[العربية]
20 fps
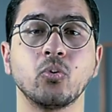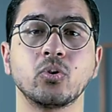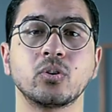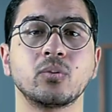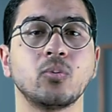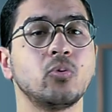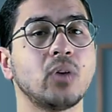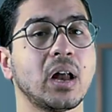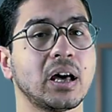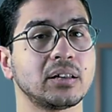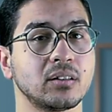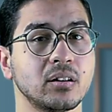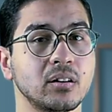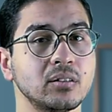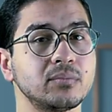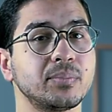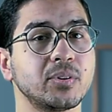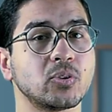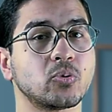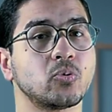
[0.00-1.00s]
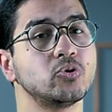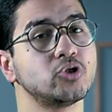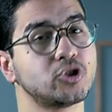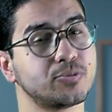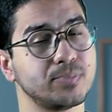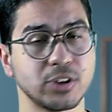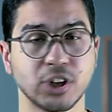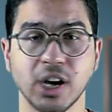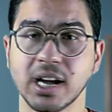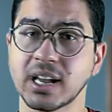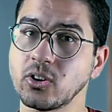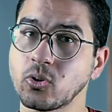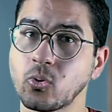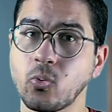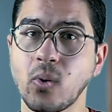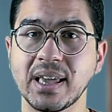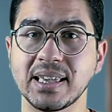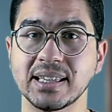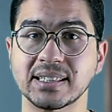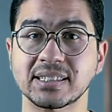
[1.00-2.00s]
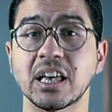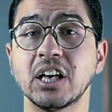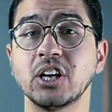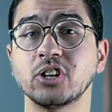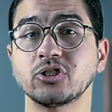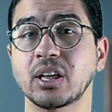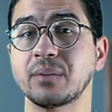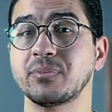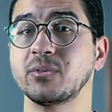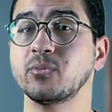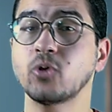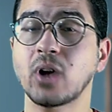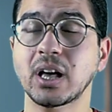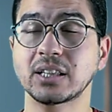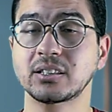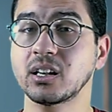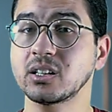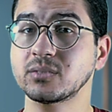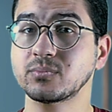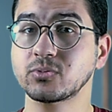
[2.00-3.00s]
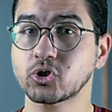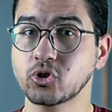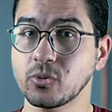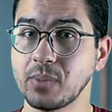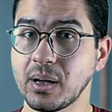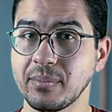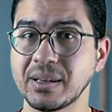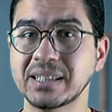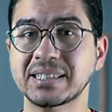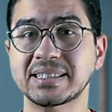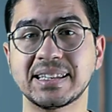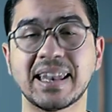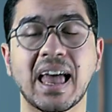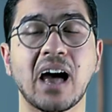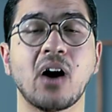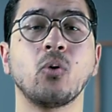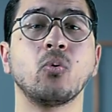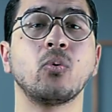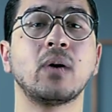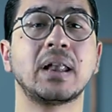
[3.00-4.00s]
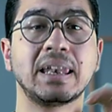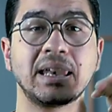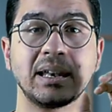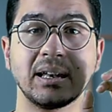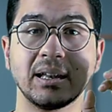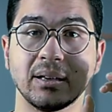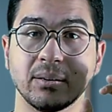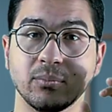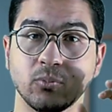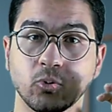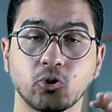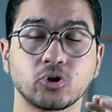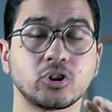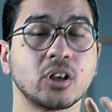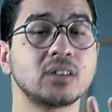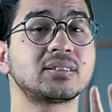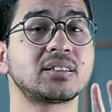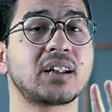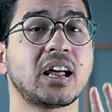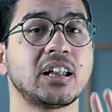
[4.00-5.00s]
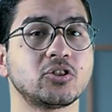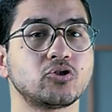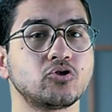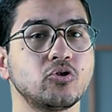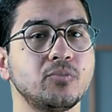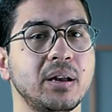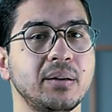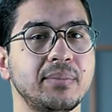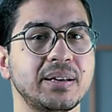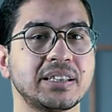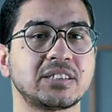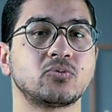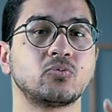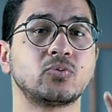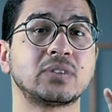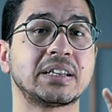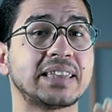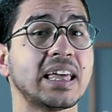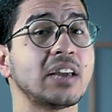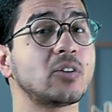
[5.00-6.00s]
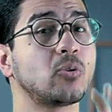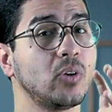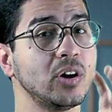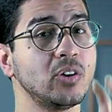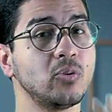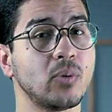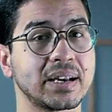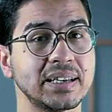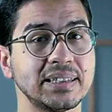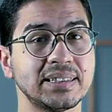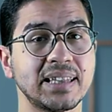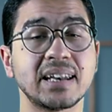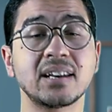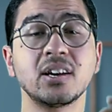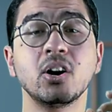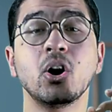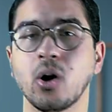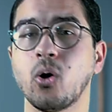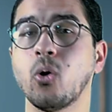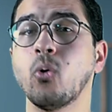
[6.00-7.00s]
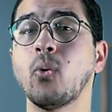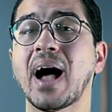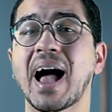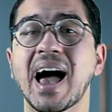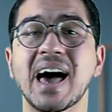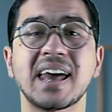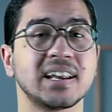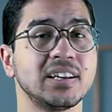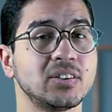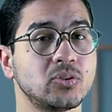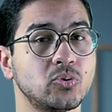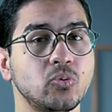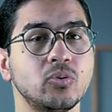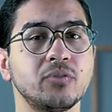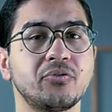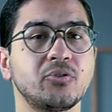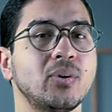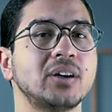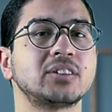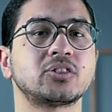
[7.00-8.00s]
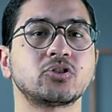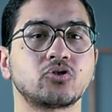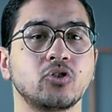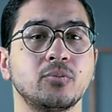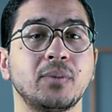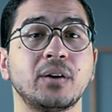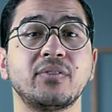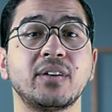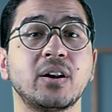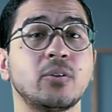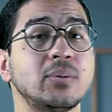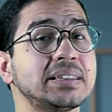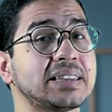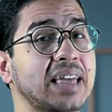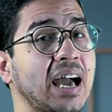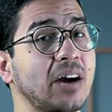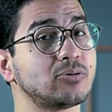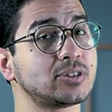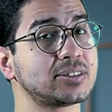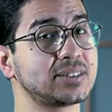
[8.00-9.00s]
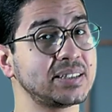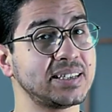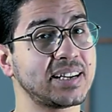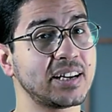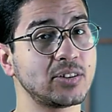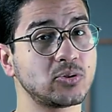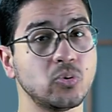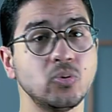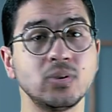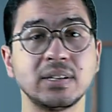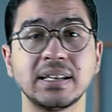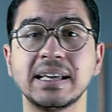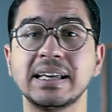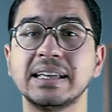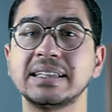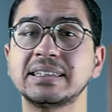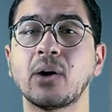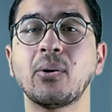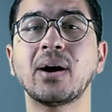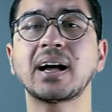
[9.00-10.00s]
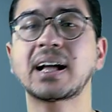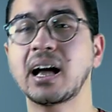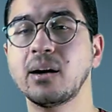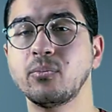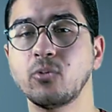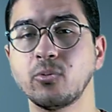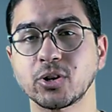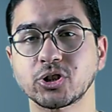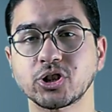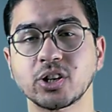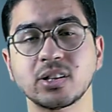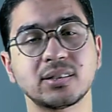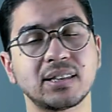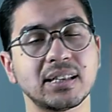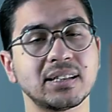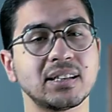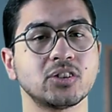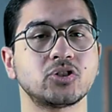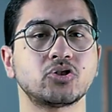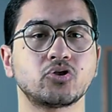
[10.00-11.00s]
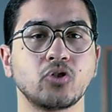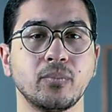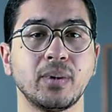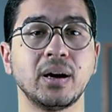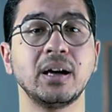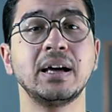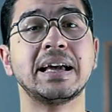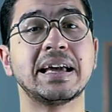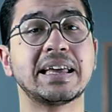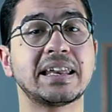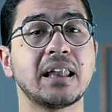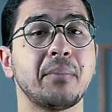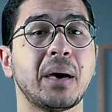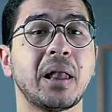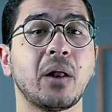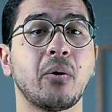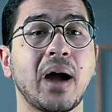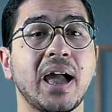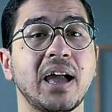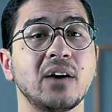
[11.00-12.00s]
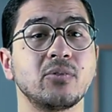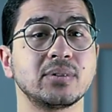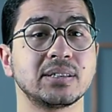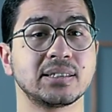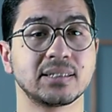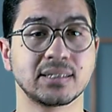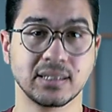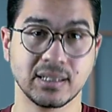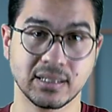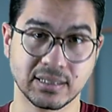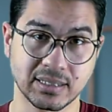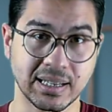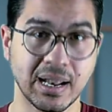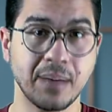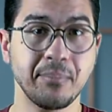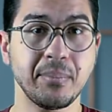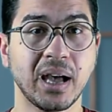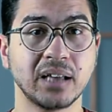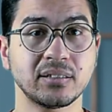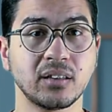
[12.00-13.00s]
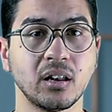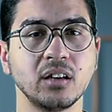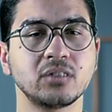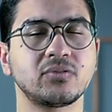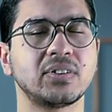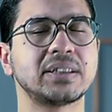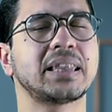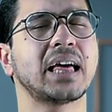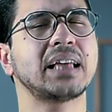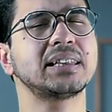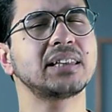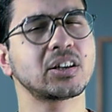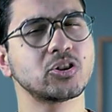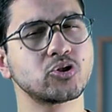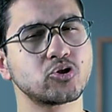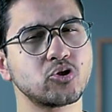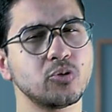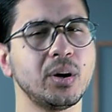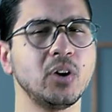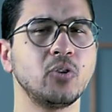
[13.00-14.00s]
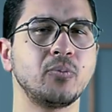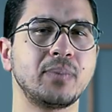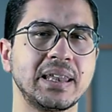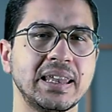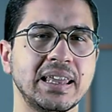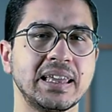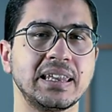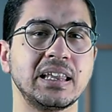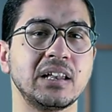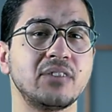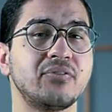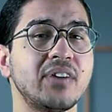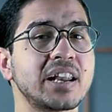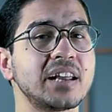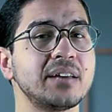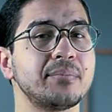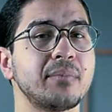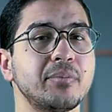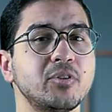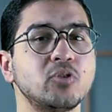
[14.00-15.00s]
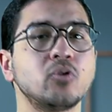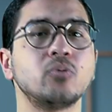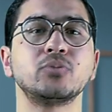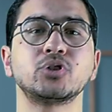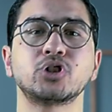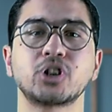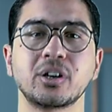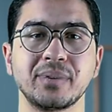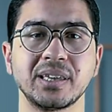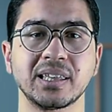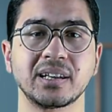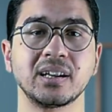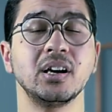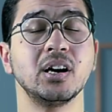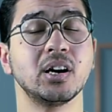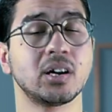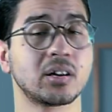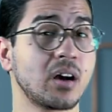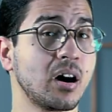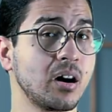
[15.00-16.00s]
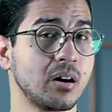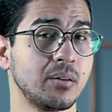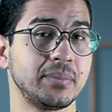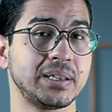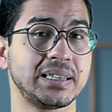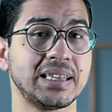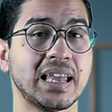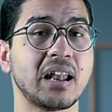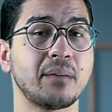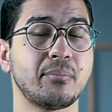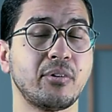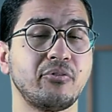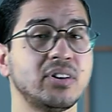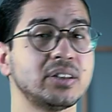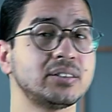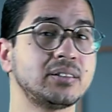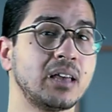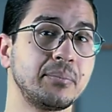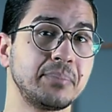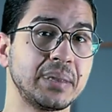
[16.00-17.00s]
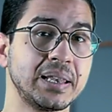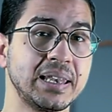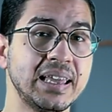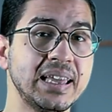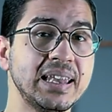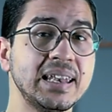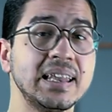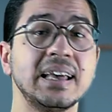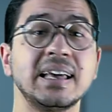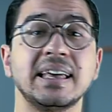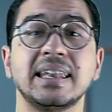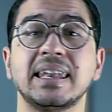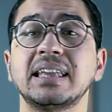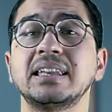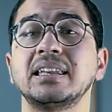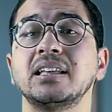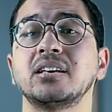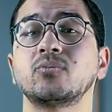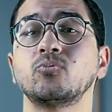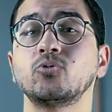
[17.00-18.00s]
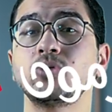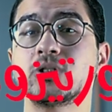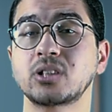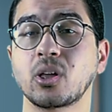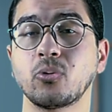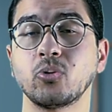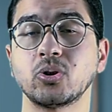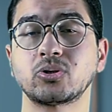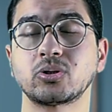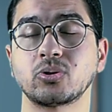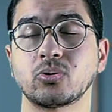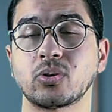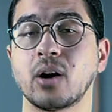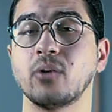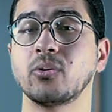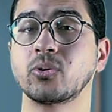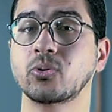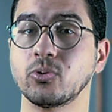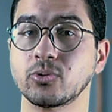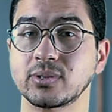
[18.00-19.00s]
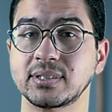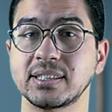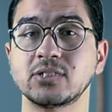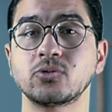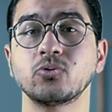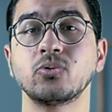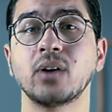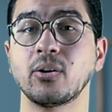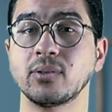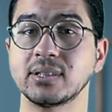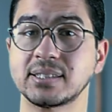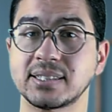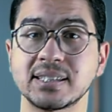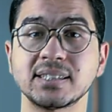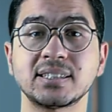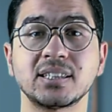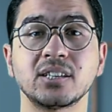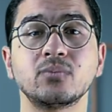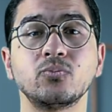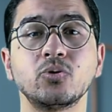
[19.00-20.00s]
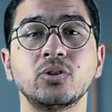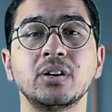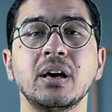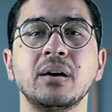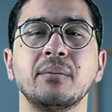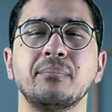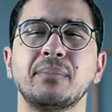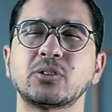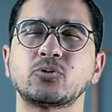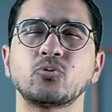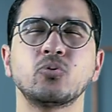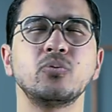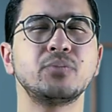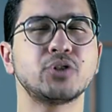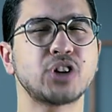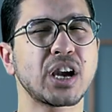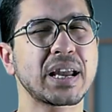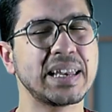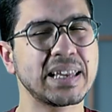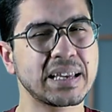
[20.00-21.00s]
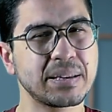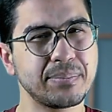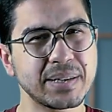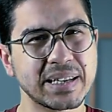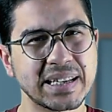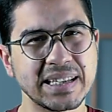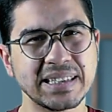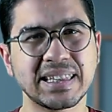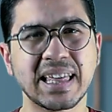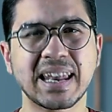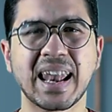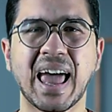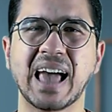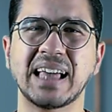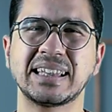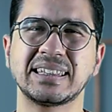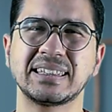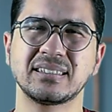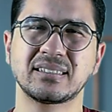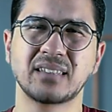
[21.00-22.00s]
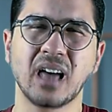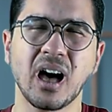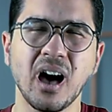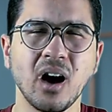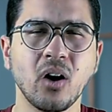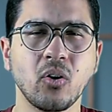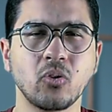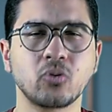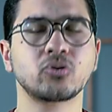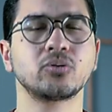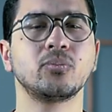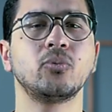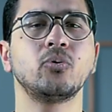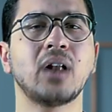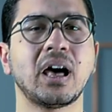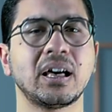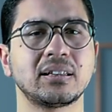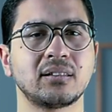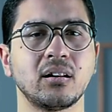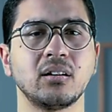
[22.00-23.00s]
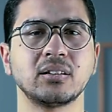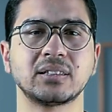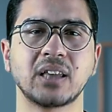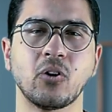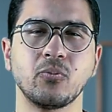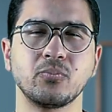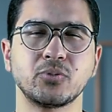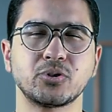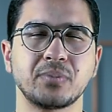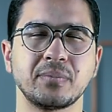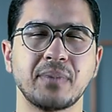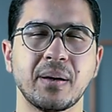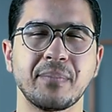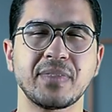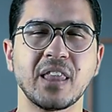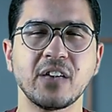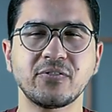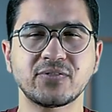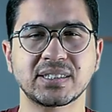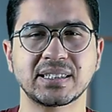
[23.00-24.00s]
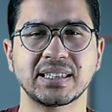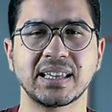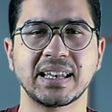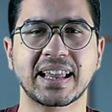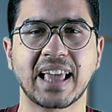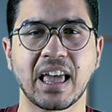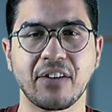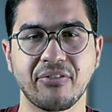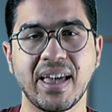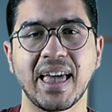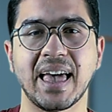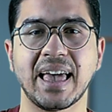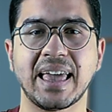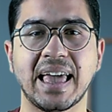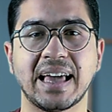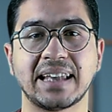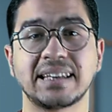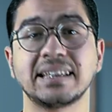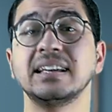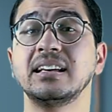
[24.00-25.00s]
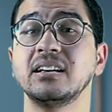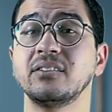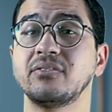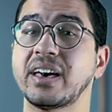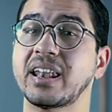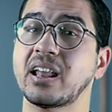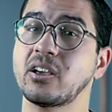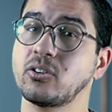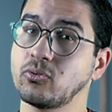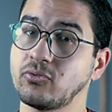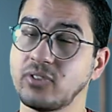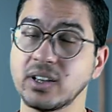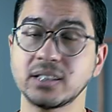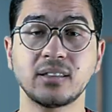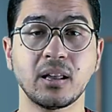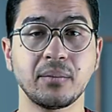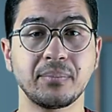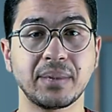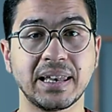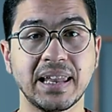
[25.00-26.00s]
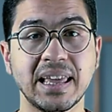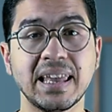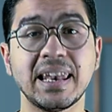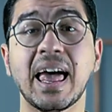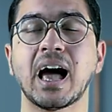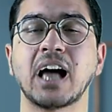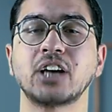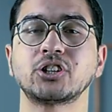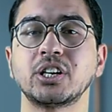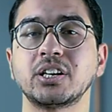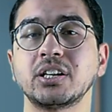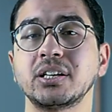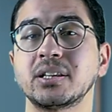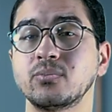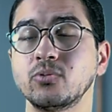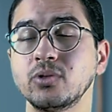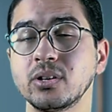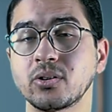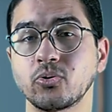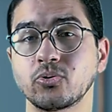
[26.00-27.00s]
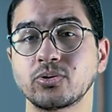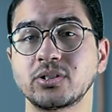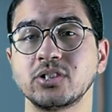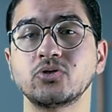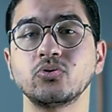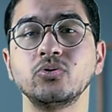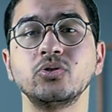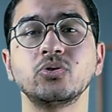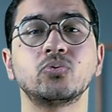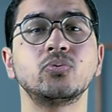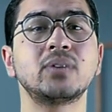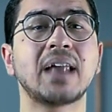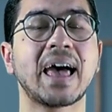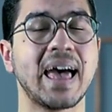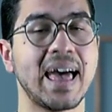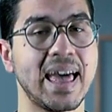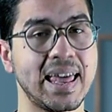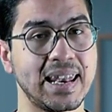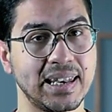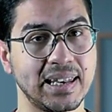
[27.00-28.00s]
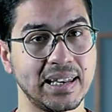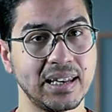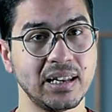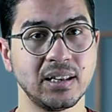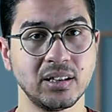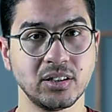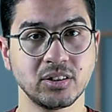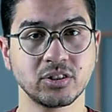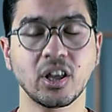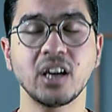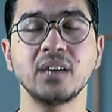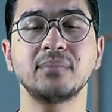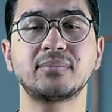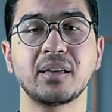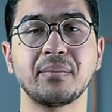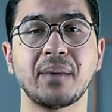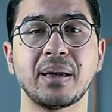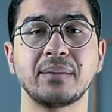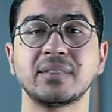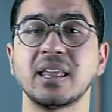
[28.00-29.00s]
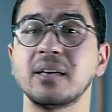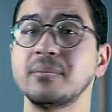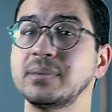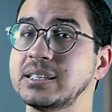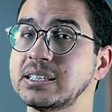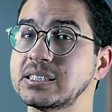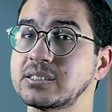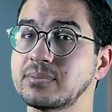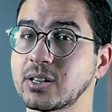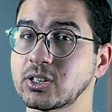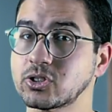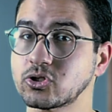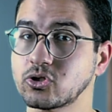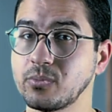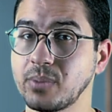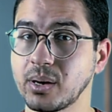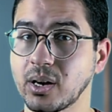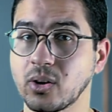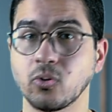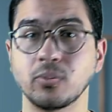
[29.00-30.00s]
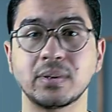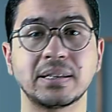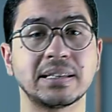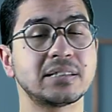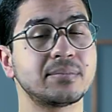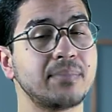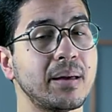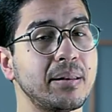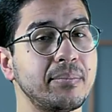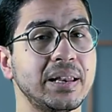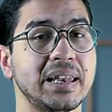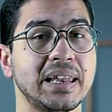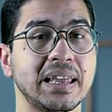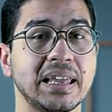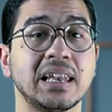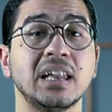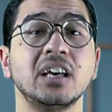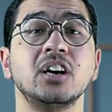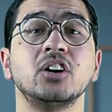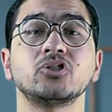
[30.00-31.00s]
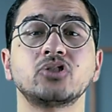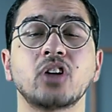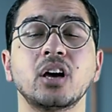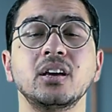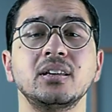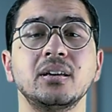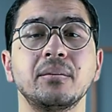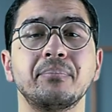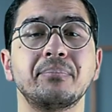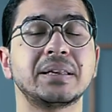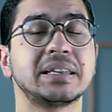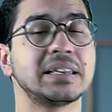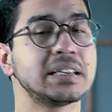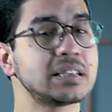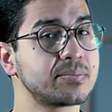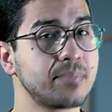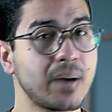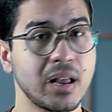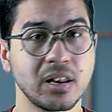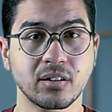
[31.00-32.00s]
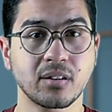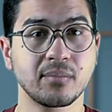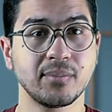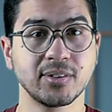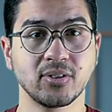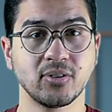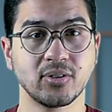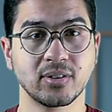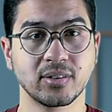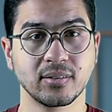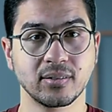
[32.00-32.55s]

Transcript: ونمو العضلات بيكونش بشكل كويس طيب نمو العضلات بالصبح بس لا هو مقتصر على الصبح بس ونتائجه حلوه جدا هو حرق الدهون في وقت الصبح فلو انت عاوز تحرق دهون توجه مباشره للصبح انما لو عاوز تنمي عضلات فانت عندك الصبح وبالليل الفرق ما بينهم مش كبير رغم ان انا بفضل بالليل لان هرمون التوتر او الكورتيزول او الاستريس هرمون مسؤول بشكل كبير جدا عن تاخر نمو العضلات او مش بيبقى بنفس الكفاءه يعني فانا يفضل بالليل عشان هرمون الكورتيزول يكون اقل طيب تمام ده بالنسبه للصبح وبالنسبه بالليل طيب بالنسبه لرمضان